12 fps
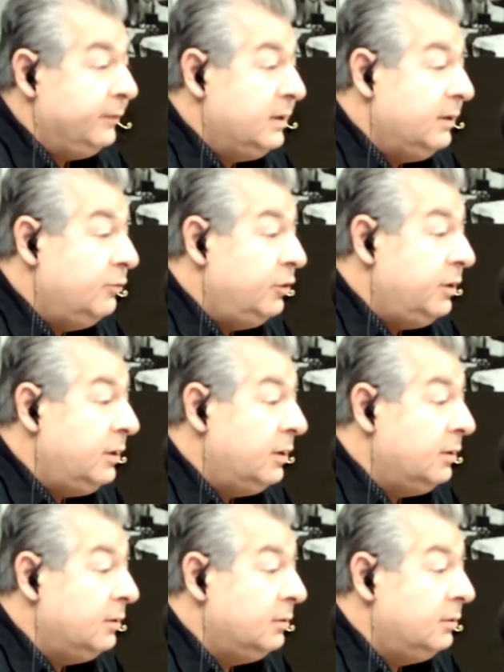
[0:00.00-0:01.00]

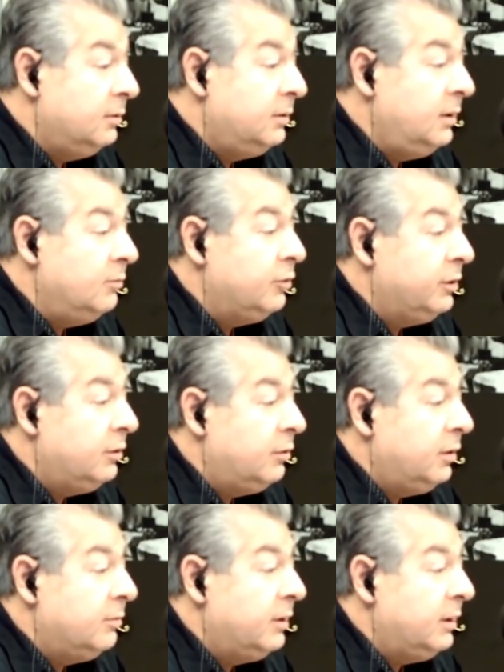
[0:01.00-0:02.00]
сегодня э, тему,
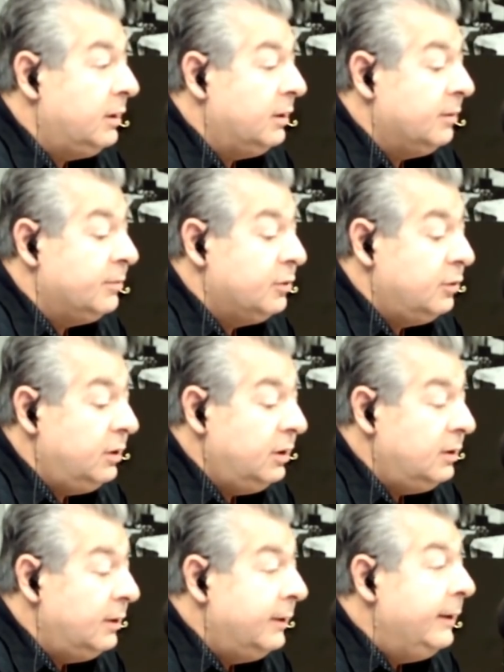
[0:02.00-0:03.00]
которую я бы хотел
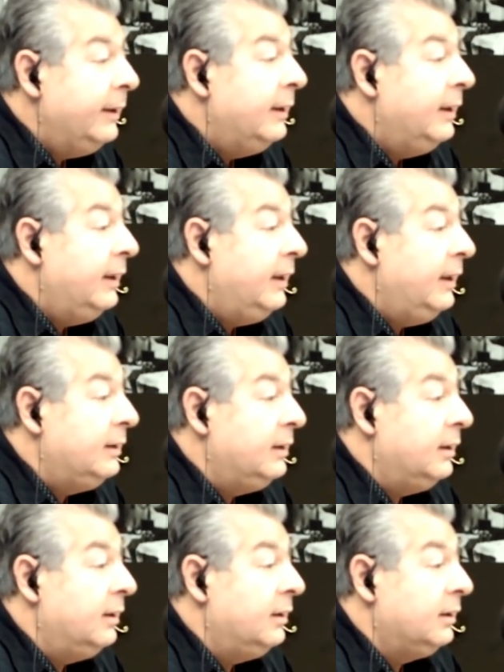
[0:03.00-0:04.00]
обсудить,
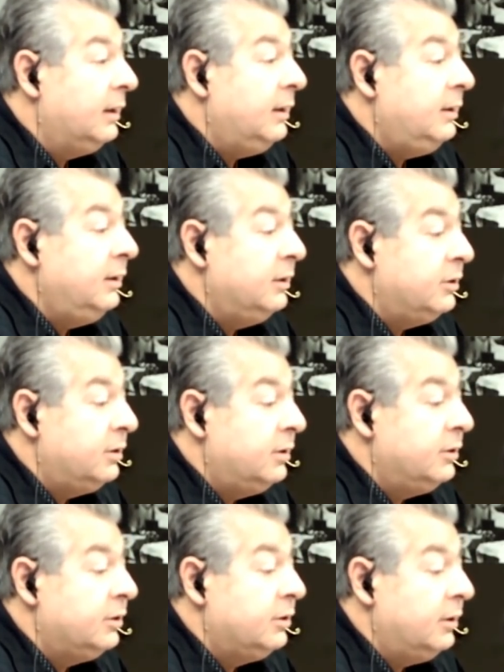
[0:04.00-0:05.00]
это,
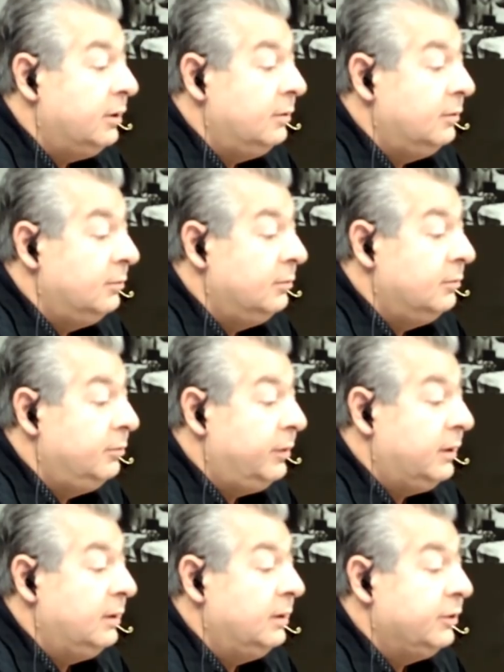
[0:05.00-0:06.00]
конечно же,
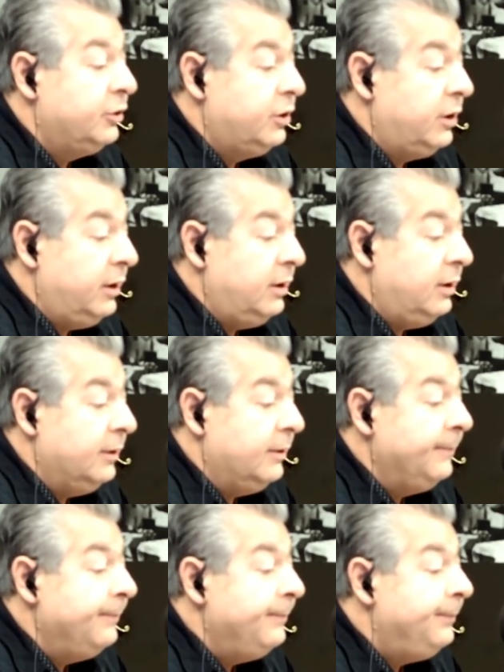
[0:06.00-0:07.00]
продолжение
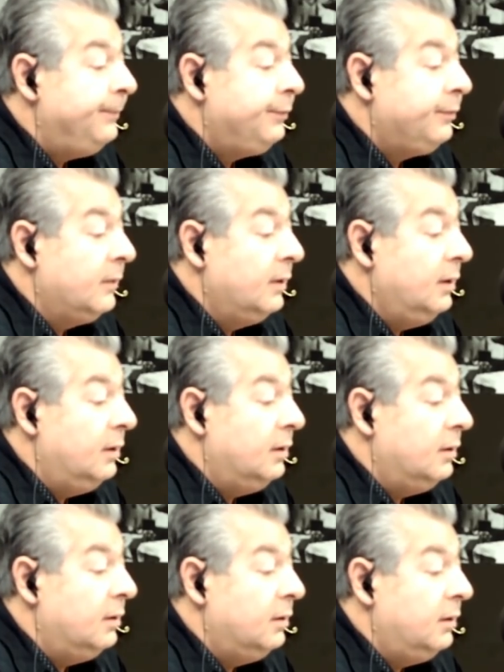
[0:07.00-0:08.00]

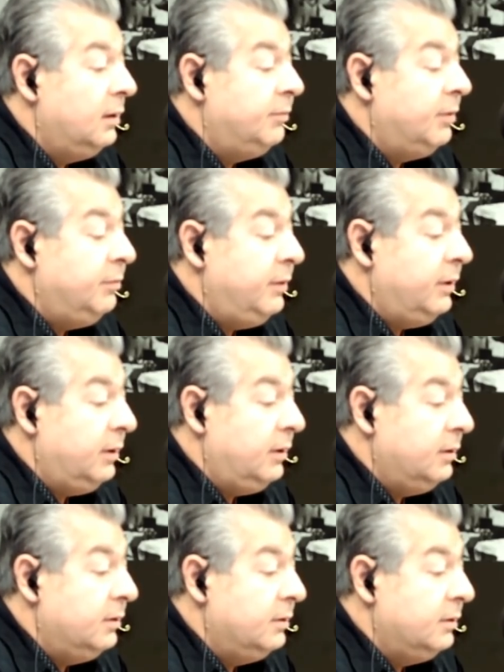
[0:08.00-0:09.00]
э,
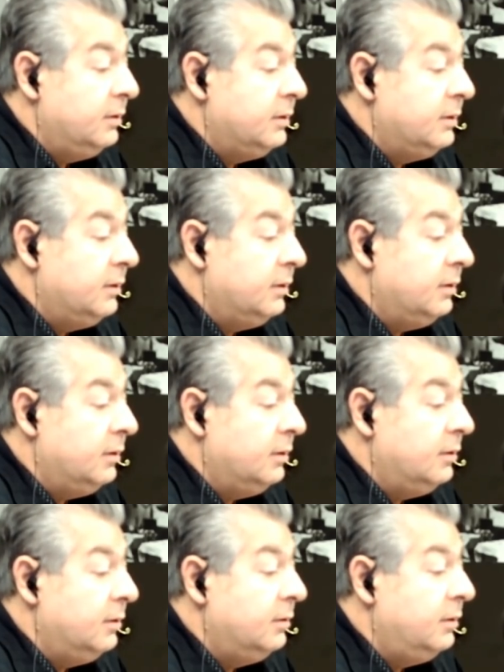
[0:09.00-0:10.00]
эпопеи с
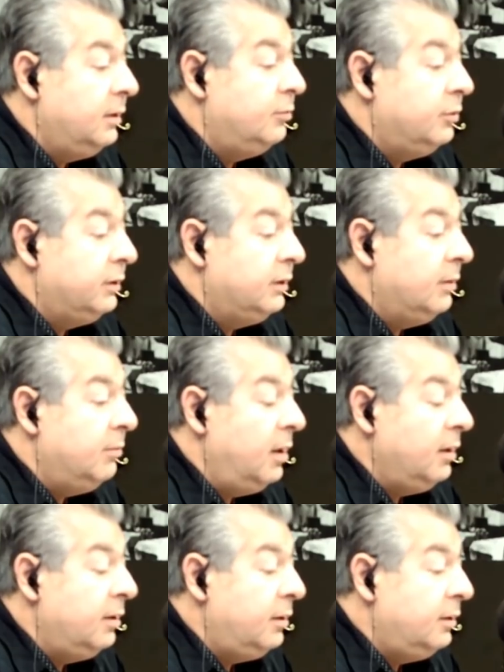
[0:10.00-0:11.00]
э, репорта
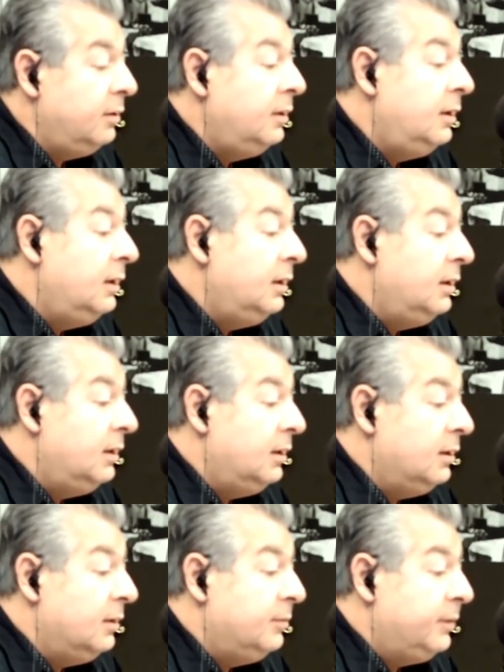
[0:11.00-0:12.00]
Маллера,
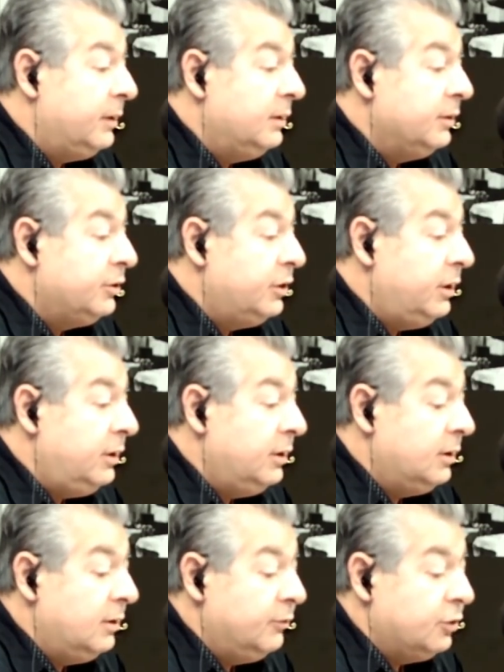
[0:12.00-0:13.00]
э, продолжение
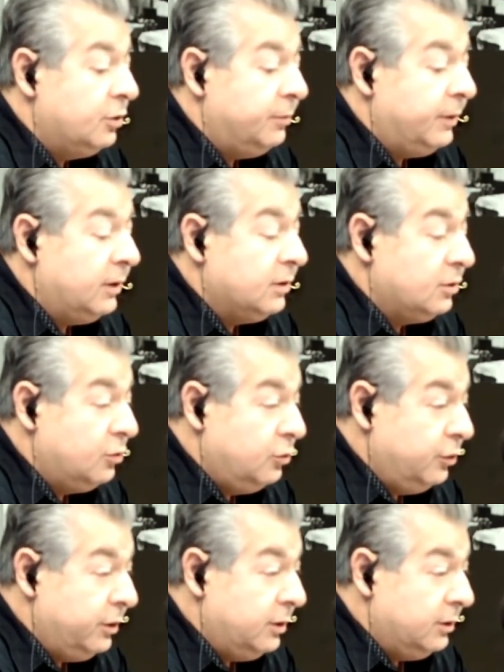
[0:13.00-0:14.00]
того, что
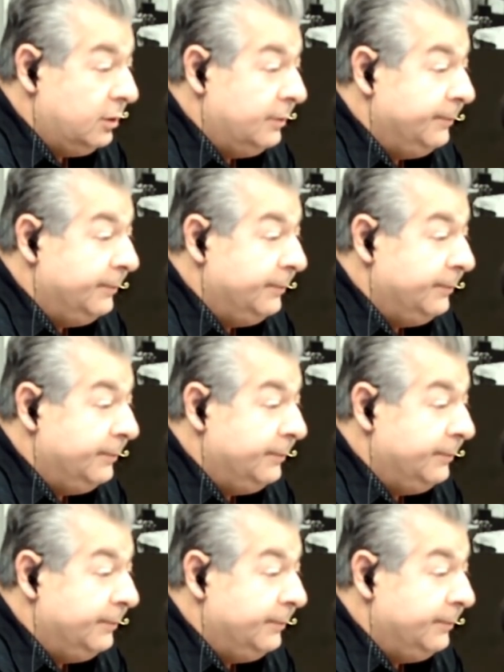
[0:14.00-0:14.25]
происходит